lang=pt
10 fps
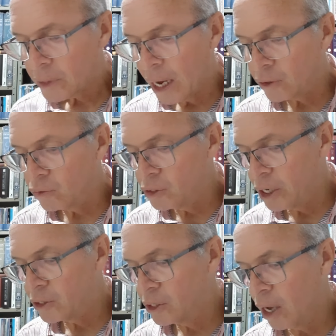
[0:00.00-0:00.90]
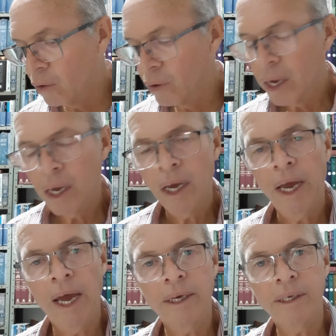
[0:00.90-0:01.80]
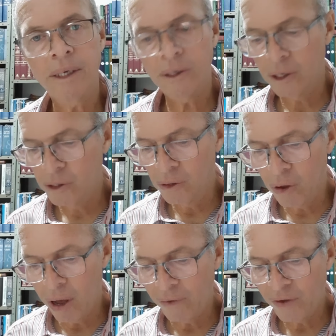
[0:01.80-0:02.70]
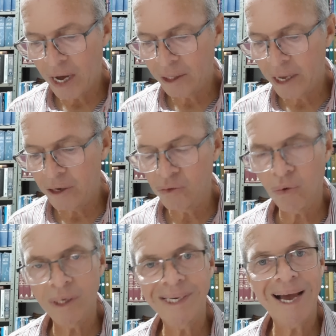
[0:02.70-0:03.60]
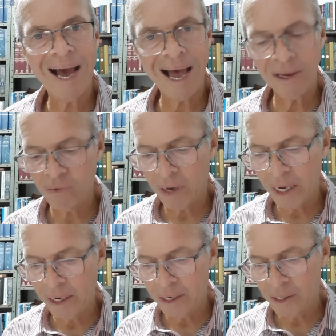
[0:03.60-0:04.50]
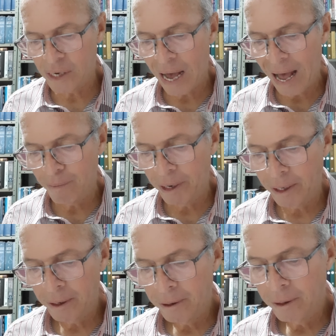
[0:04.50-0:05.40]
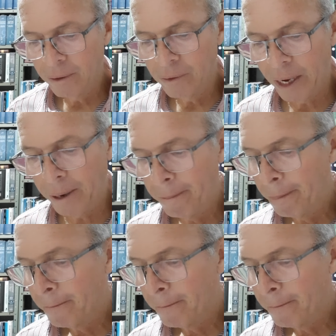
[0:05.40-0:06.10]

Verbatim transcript: A sugestão é que seja de 9 até as 11, caso a igreja abra, né?